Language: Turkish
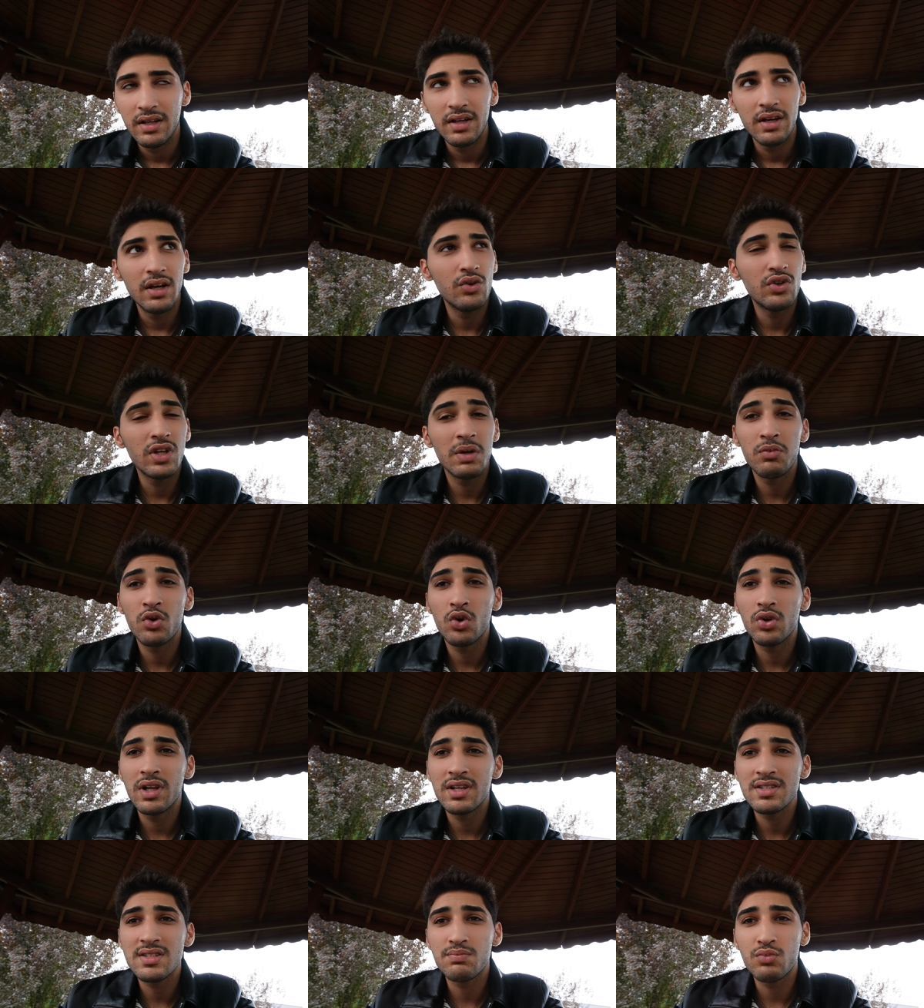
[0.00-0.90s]
Önemli
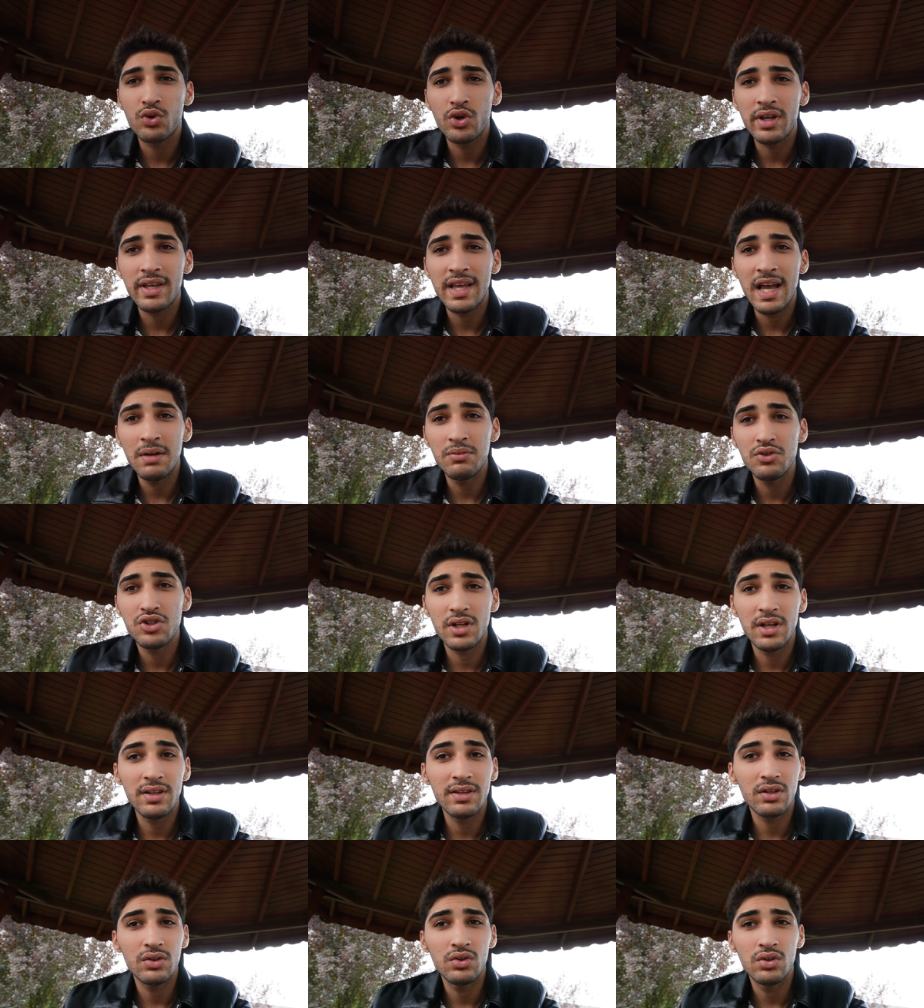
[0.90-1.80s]
olan buraya
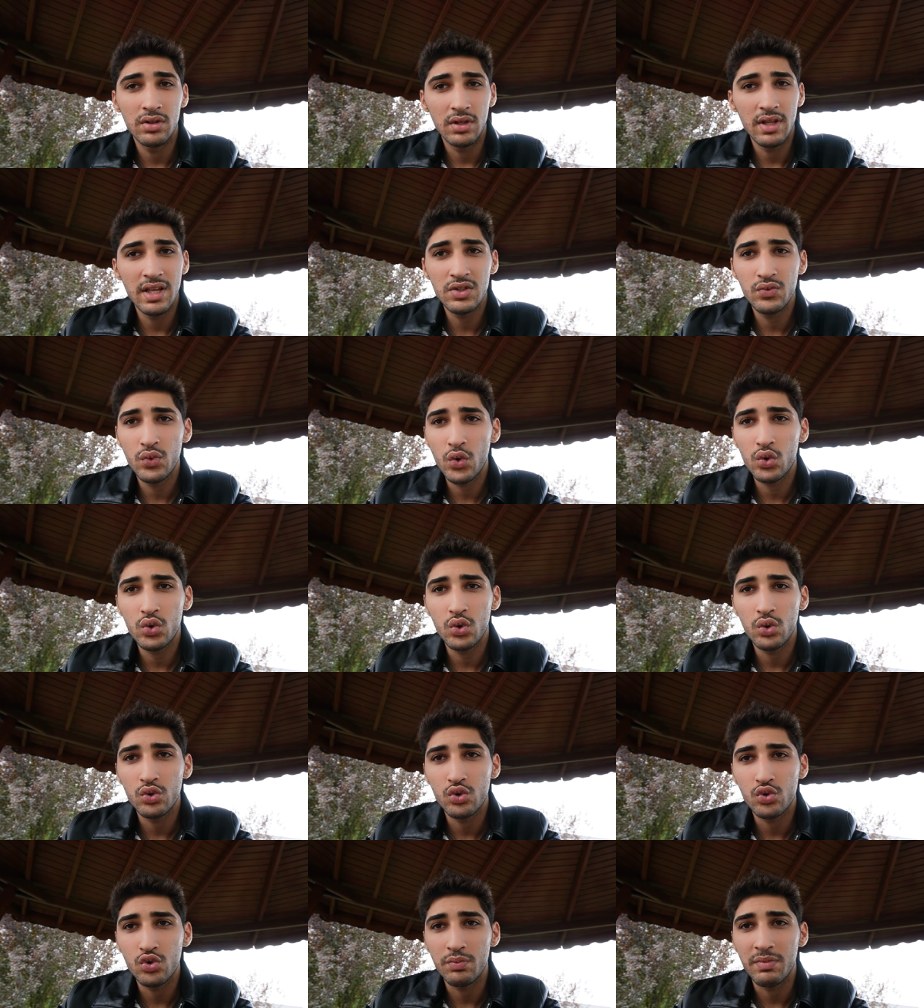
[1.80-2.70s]
gelmişken network
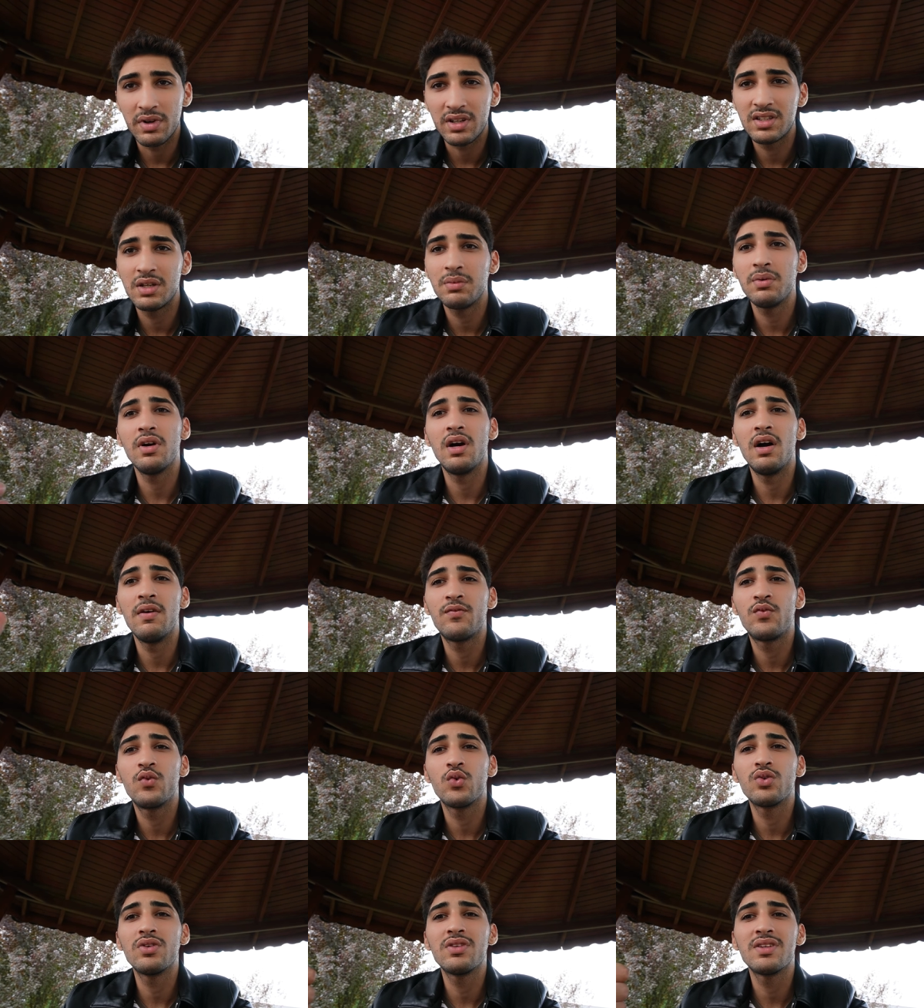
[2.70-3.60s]
oluşturmak. Tabii
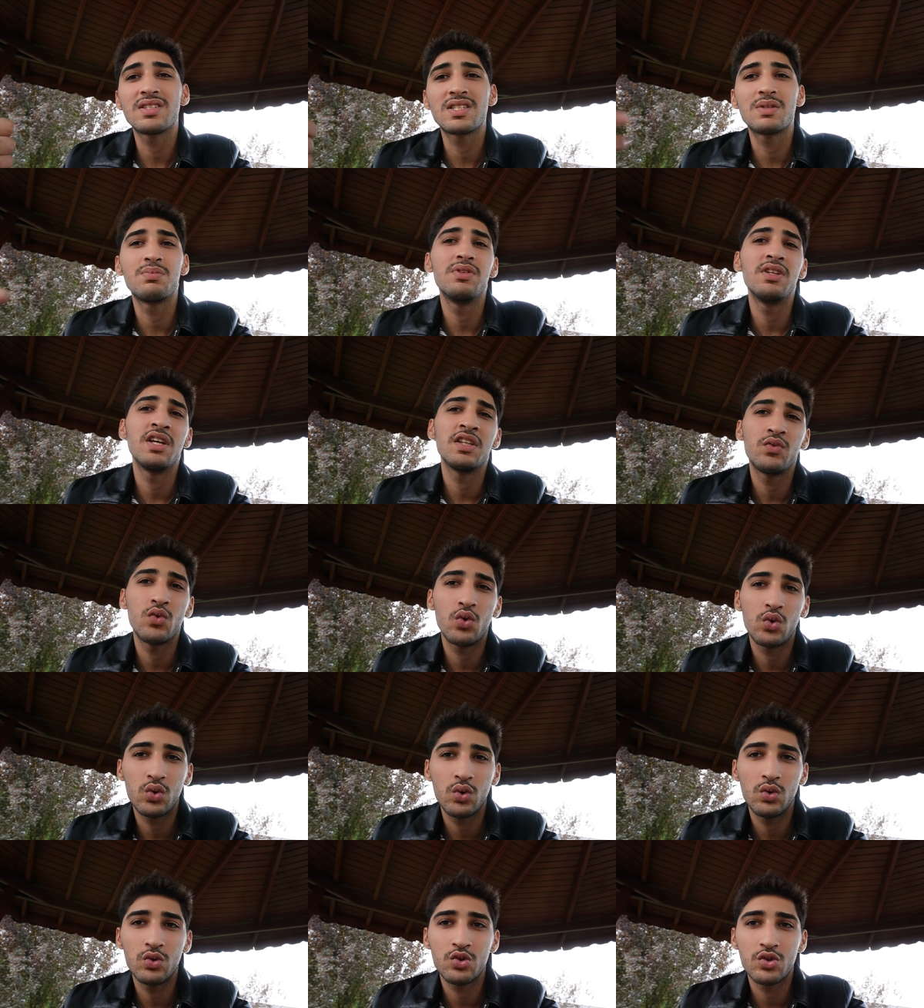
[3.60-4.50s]
Afyon'da nasıl bir
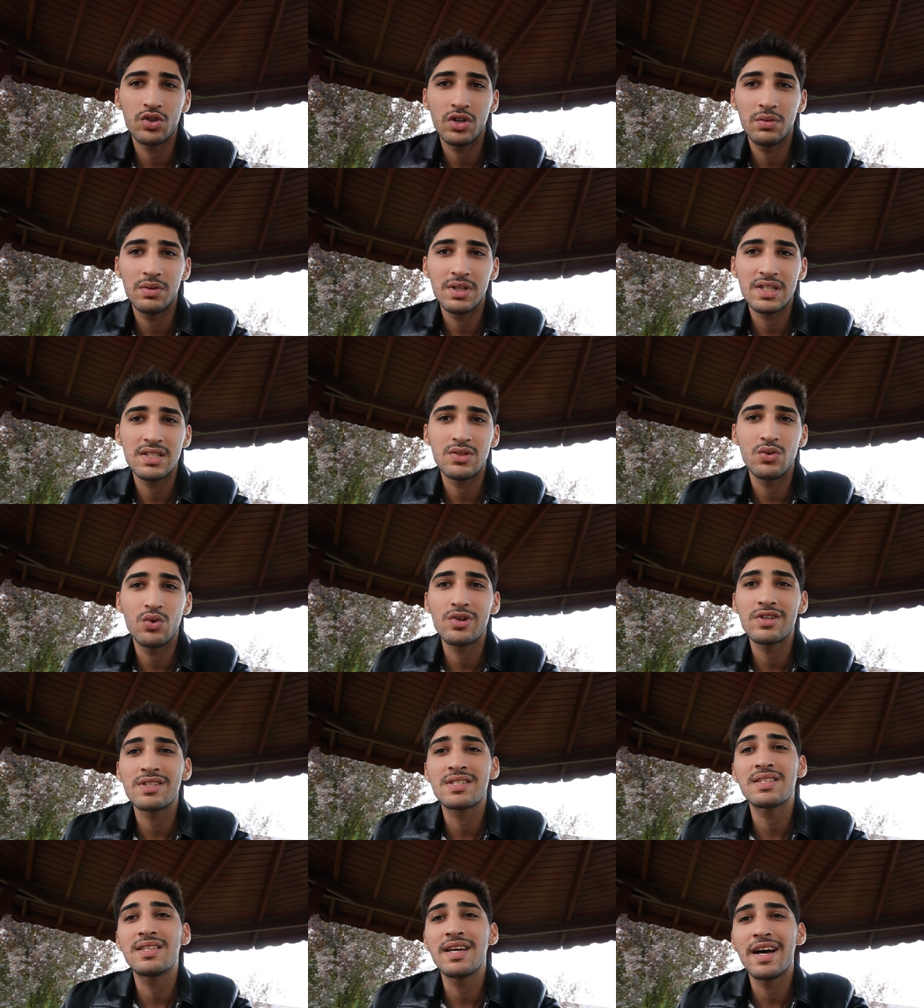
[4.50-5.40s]
network oluşturabilirsin?
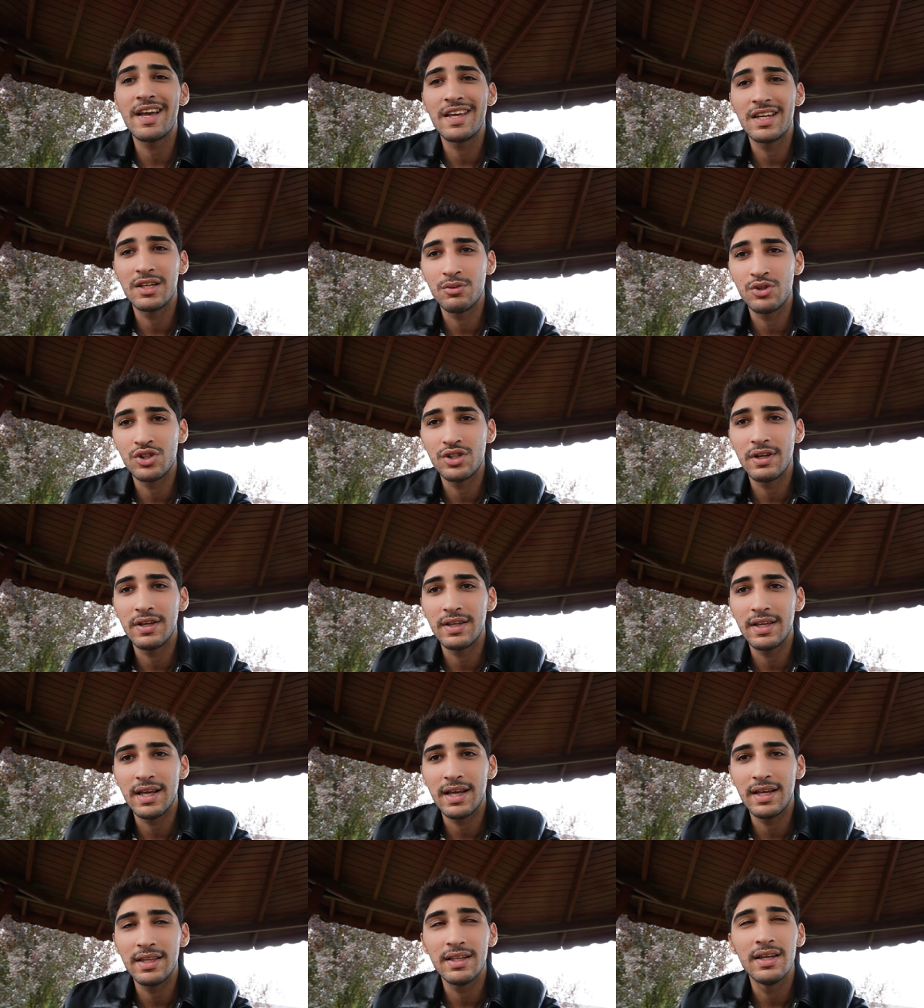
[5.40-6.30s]
Orası da ayrı bir şey
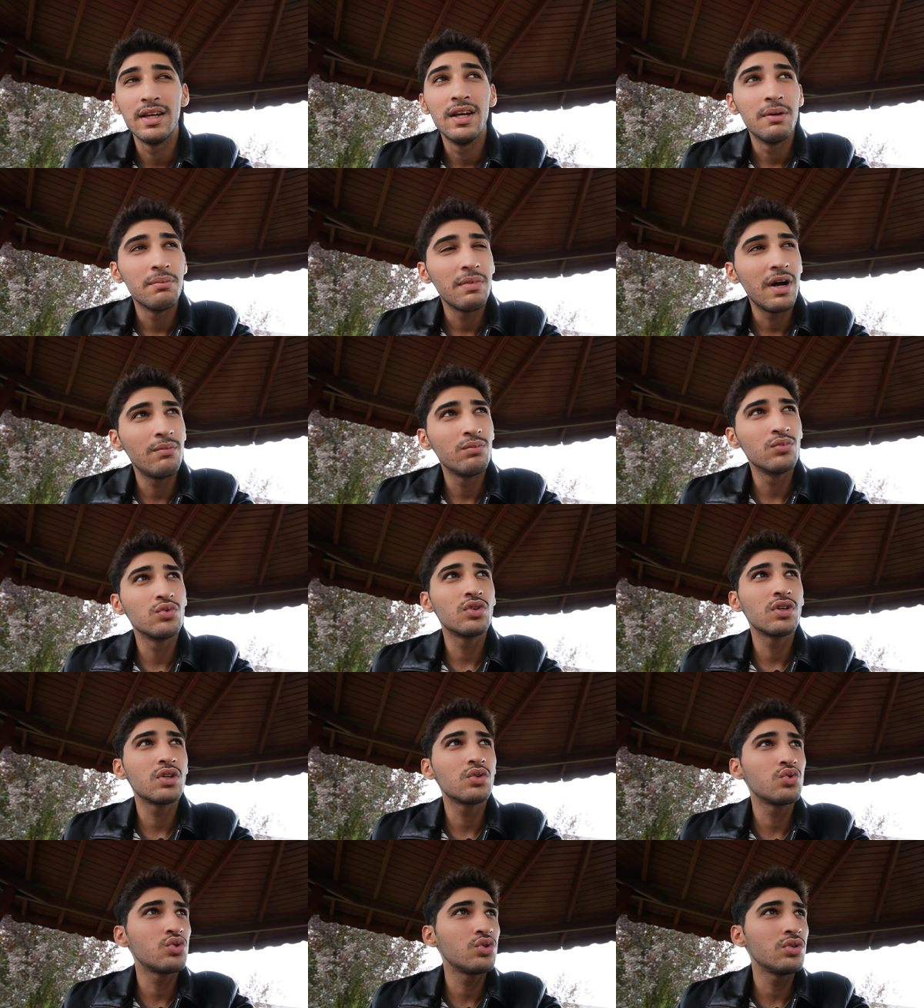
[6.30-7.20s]
yani. Ben
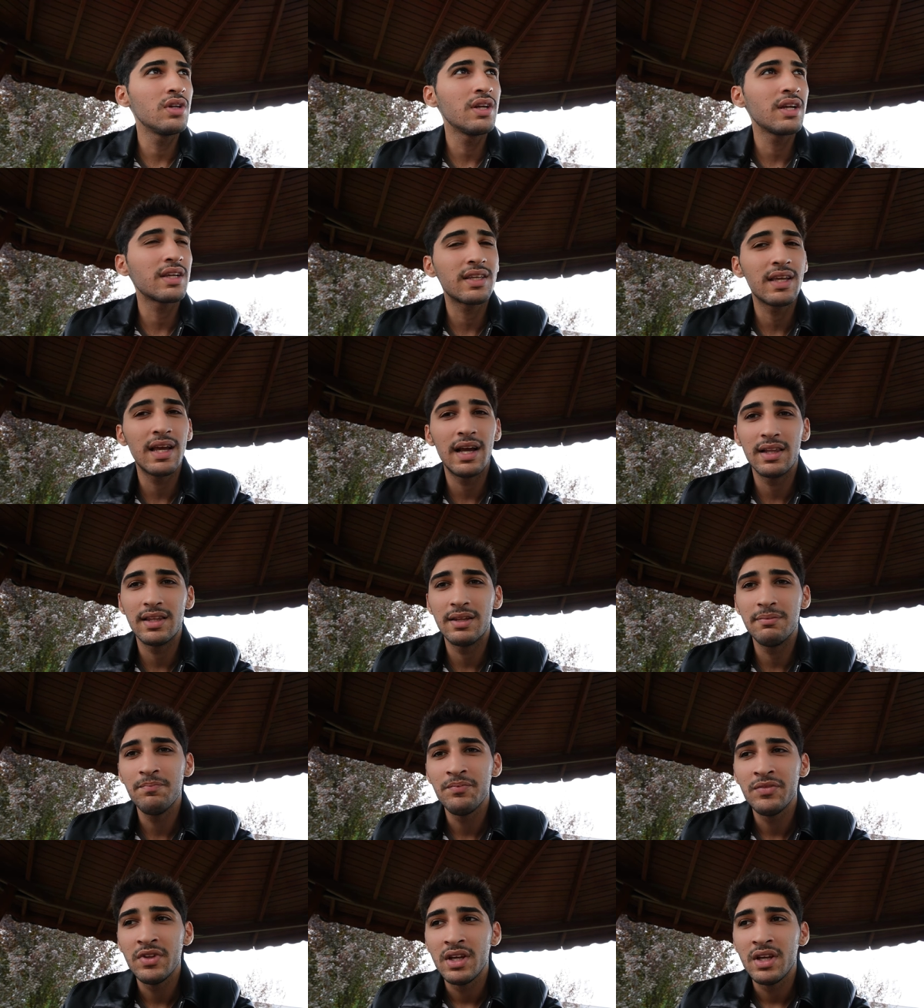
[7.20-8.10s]
bunları düşünerek geldim.